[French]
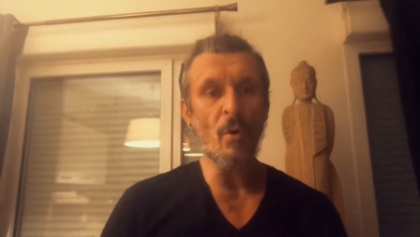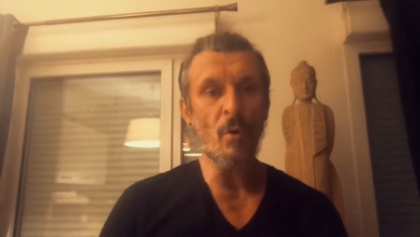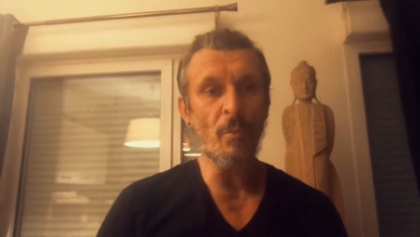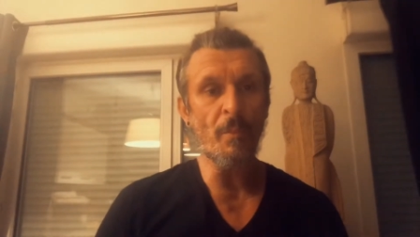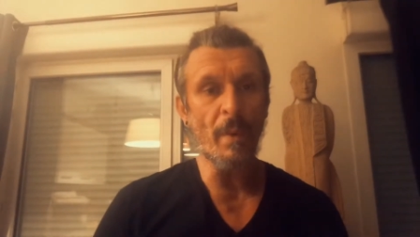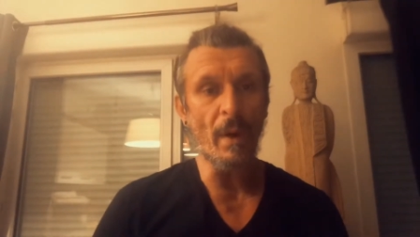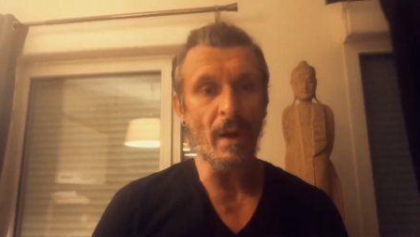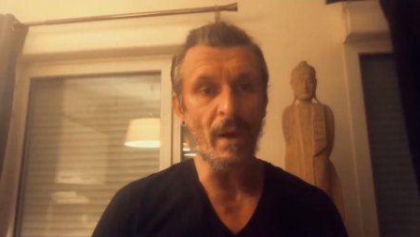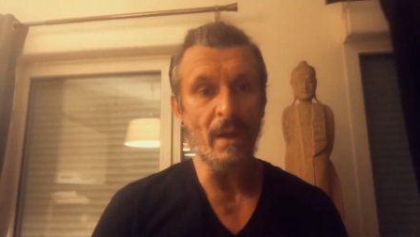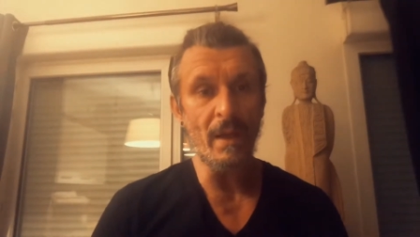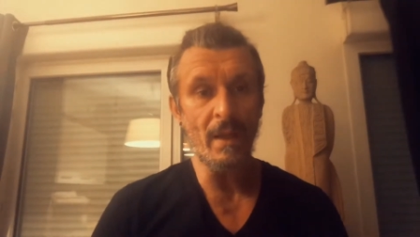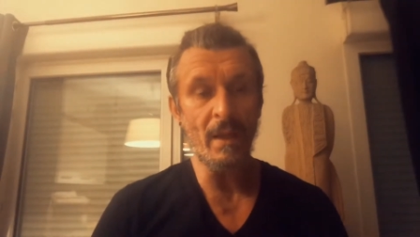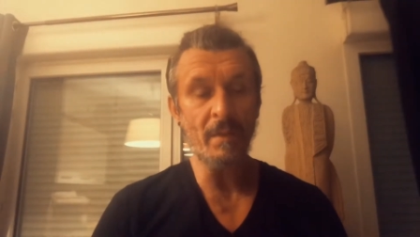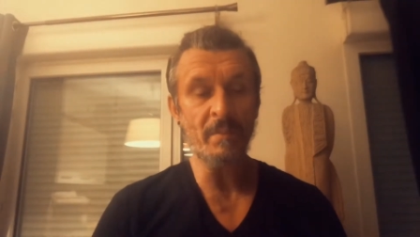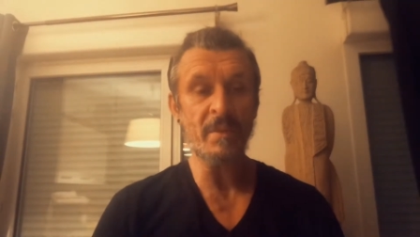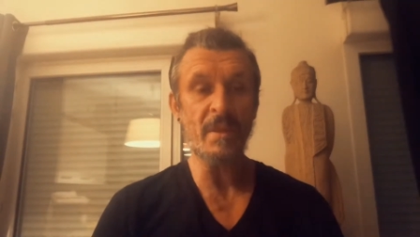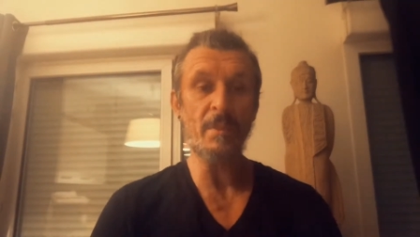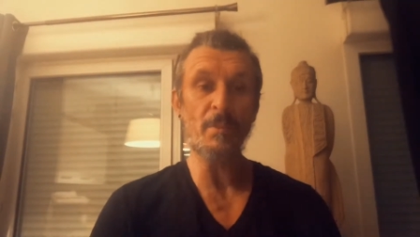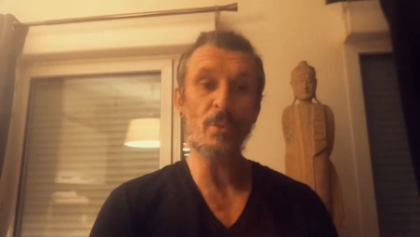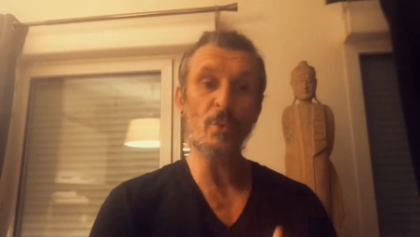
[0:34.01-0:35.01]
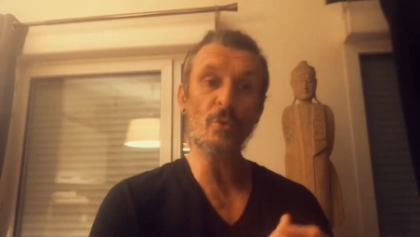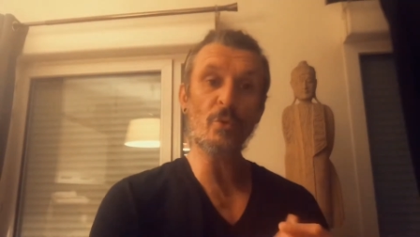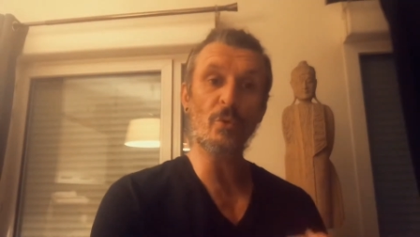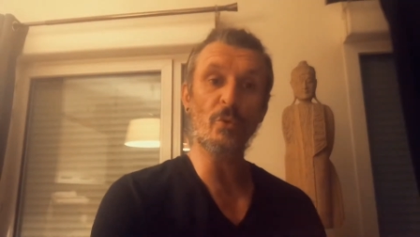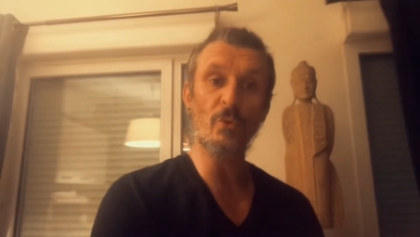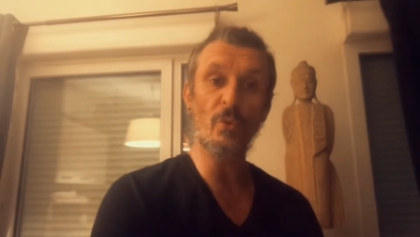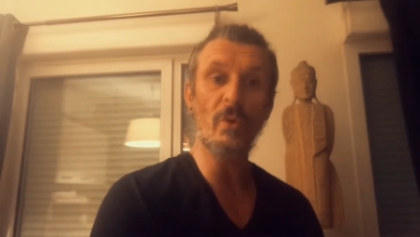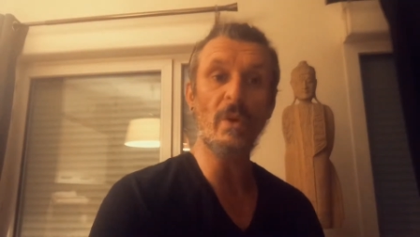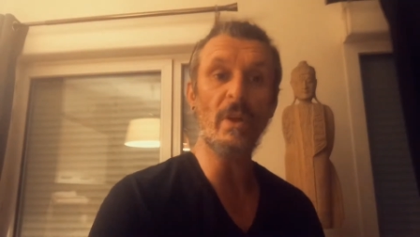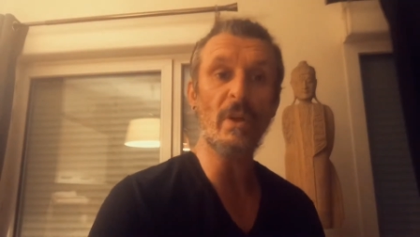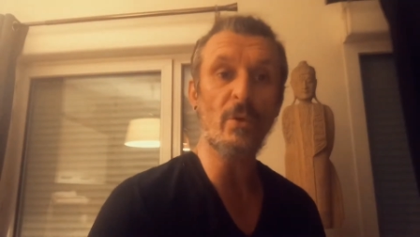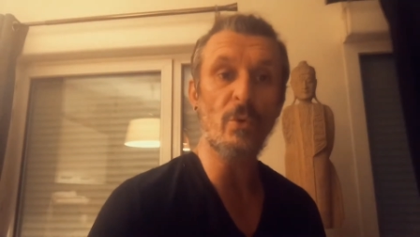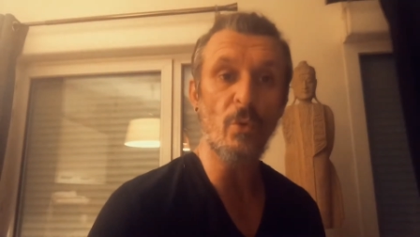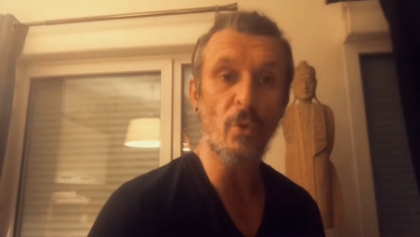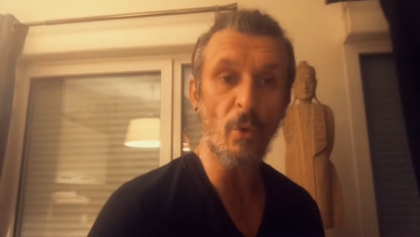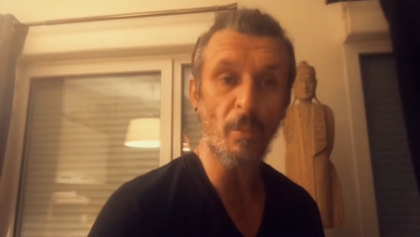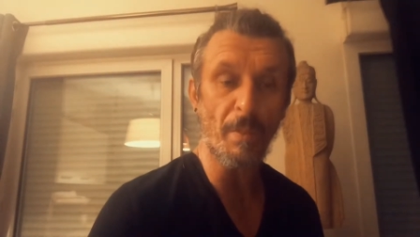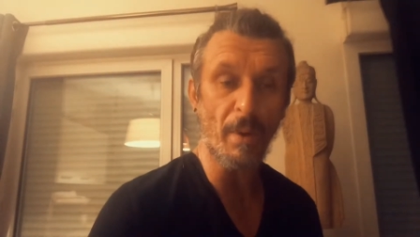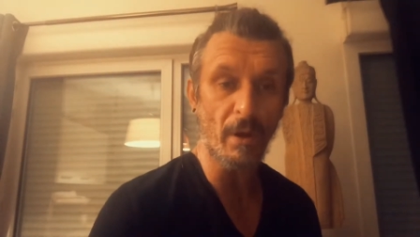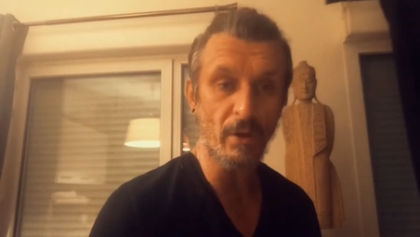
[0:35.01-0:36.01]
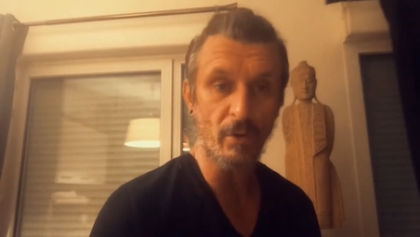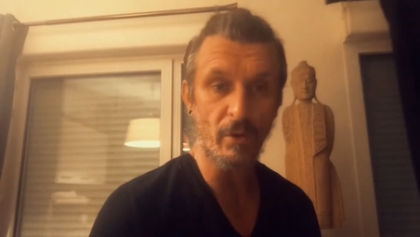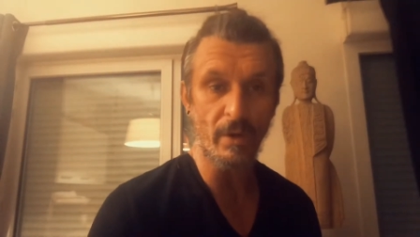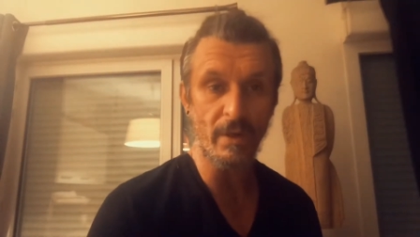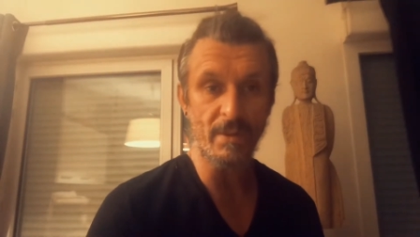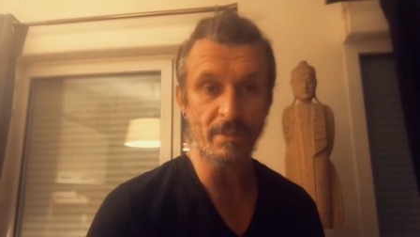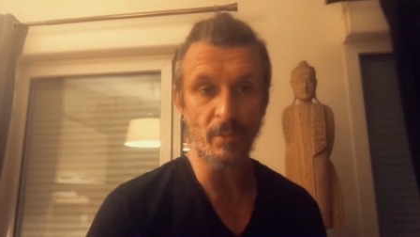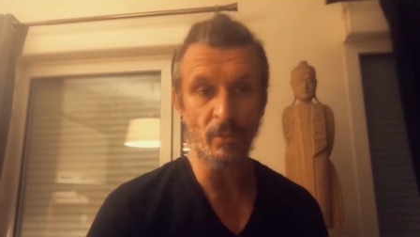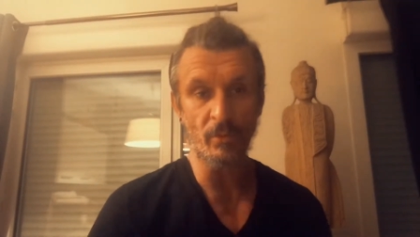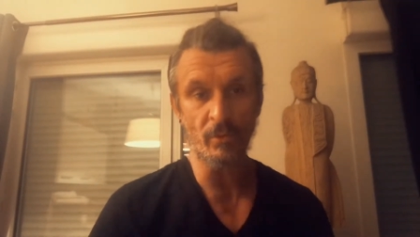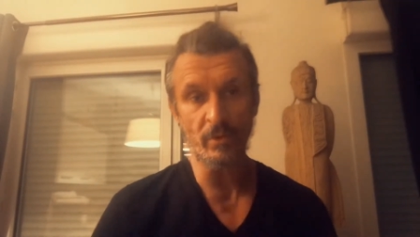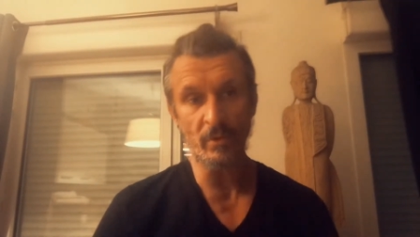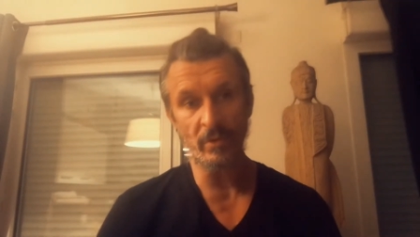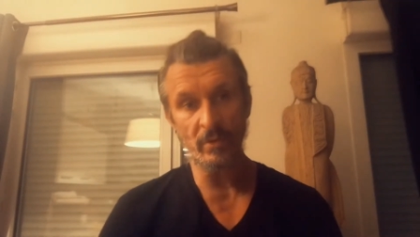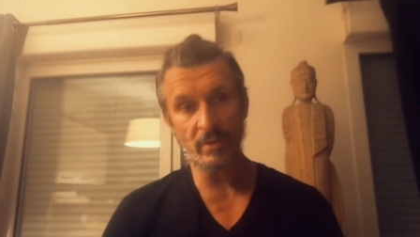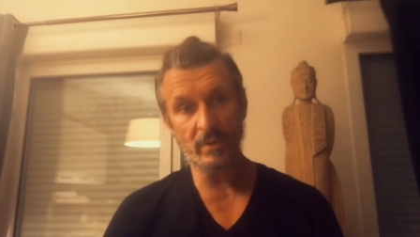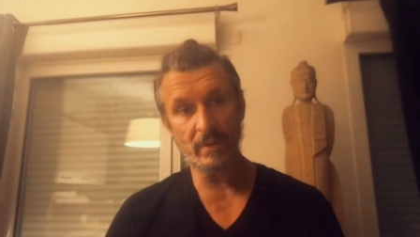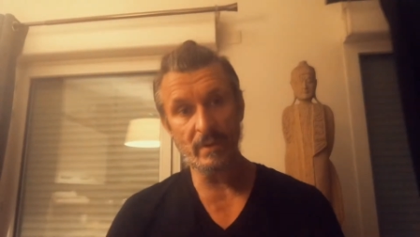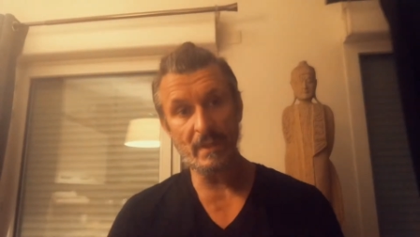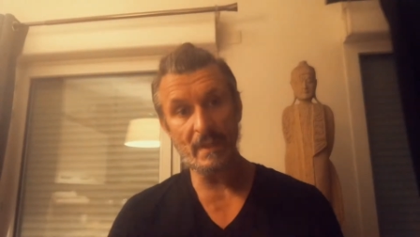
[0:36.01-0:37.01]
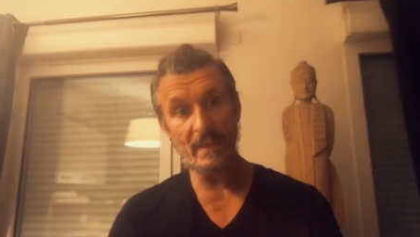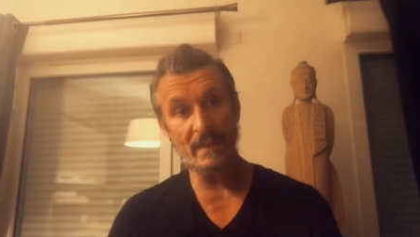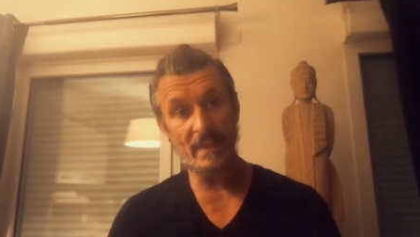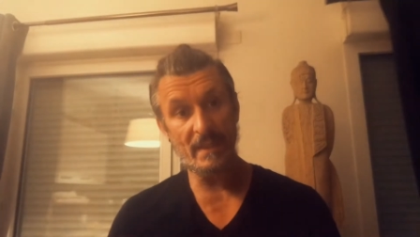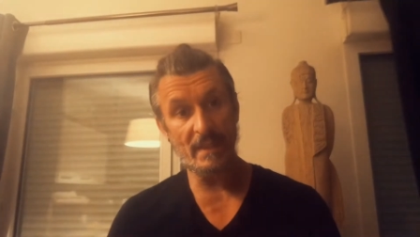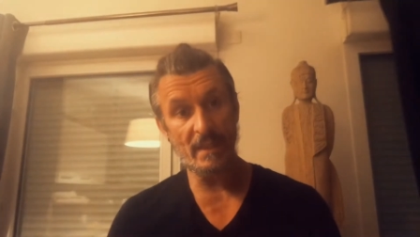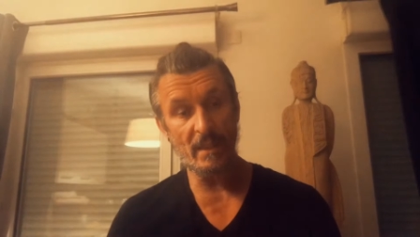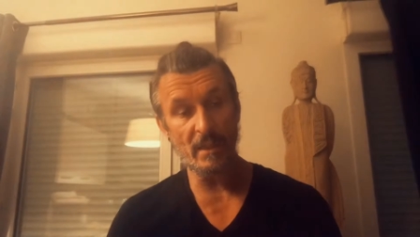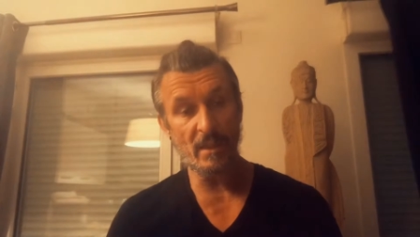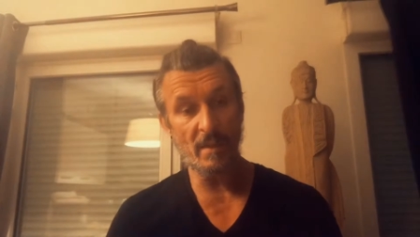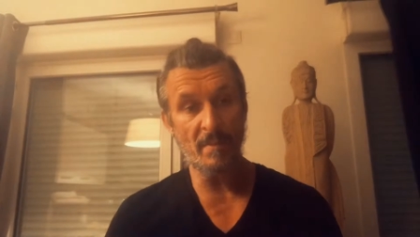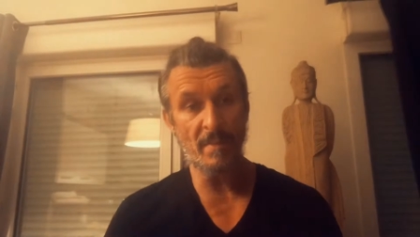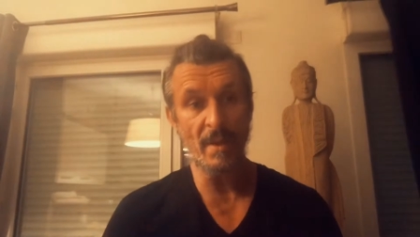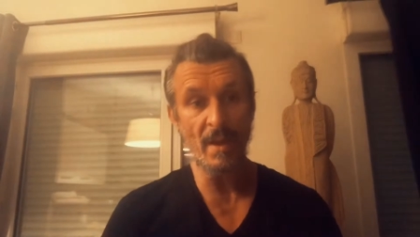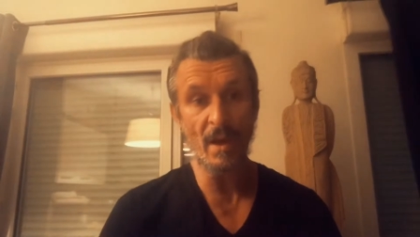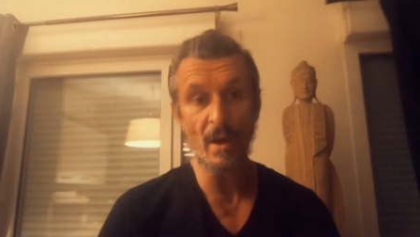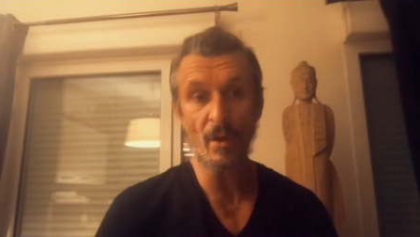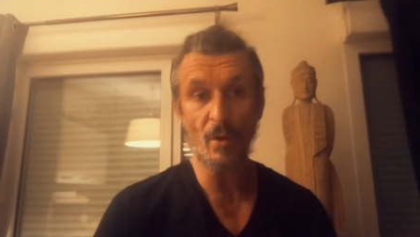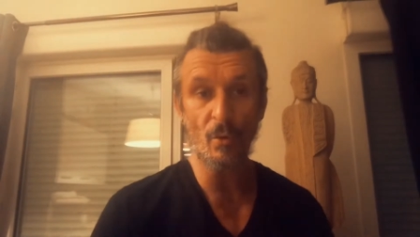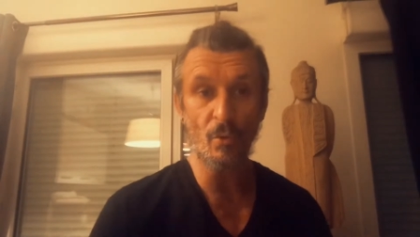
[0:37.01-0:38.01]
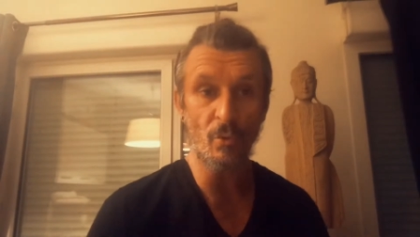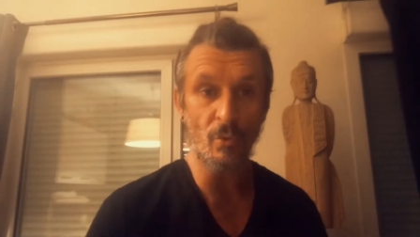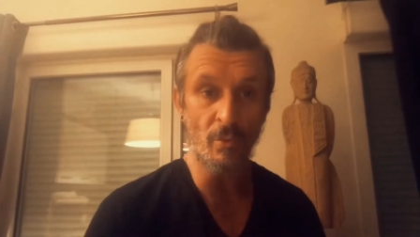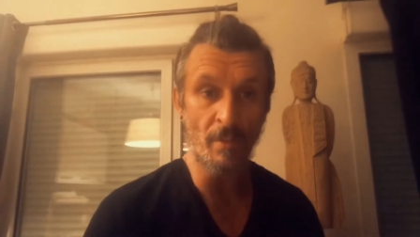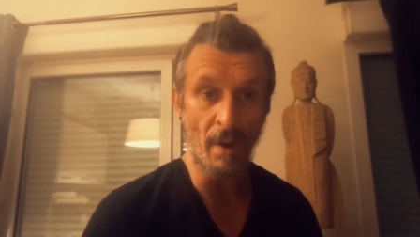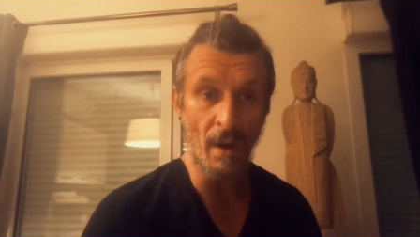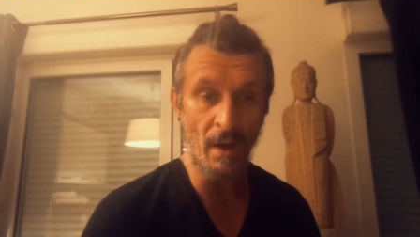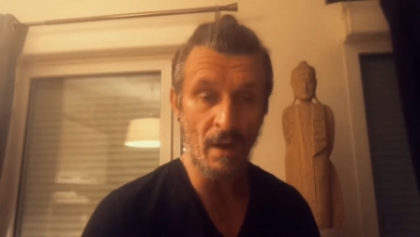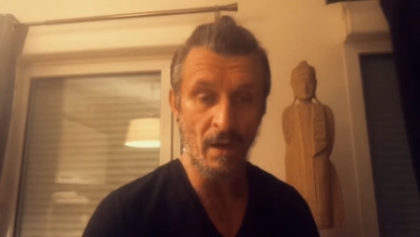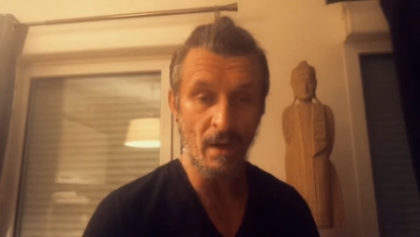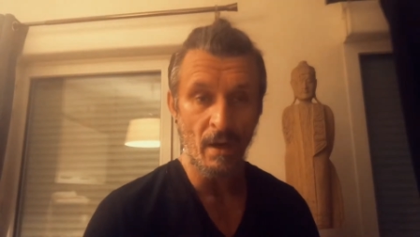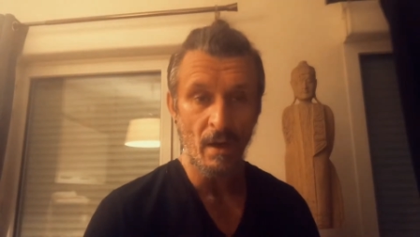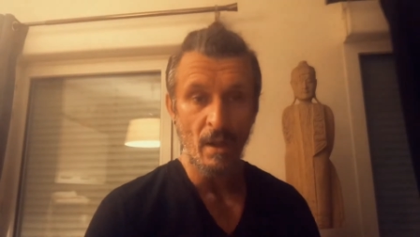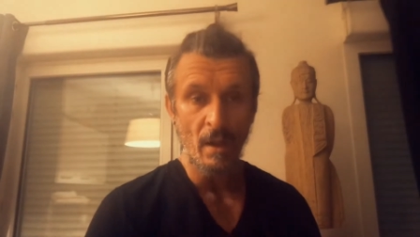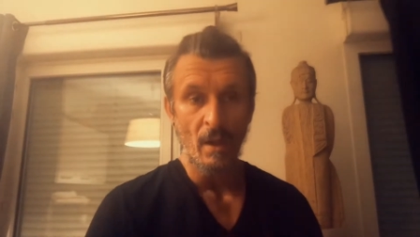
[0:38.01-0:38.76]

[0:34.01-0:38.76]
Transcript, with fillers: on parlait un petit peu de tous les cours par correspondance, si c'était bien ou mal.